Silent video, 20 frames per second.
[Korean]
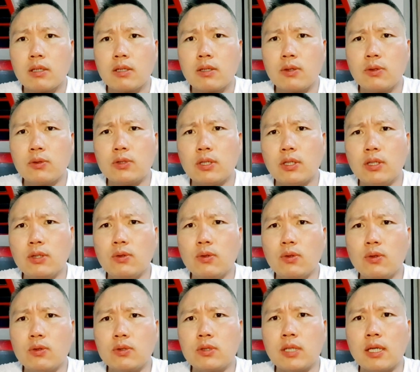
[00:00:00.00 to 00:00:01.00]
그리고
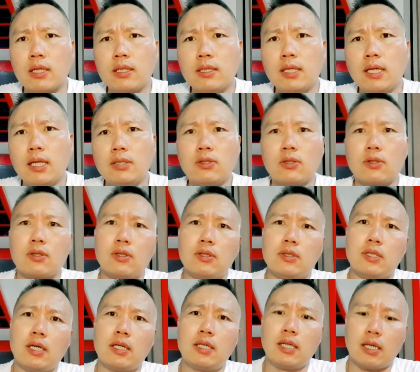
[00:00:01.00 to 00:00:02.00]
저희도 최근에
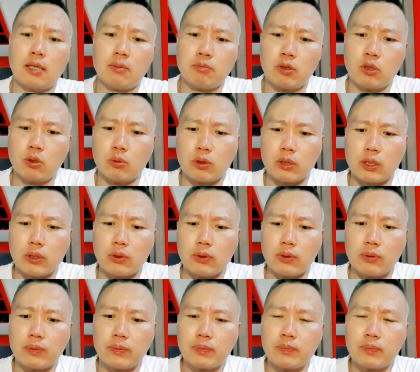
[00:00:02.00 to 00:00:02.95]
있었던 예를 한번 들어볼게요.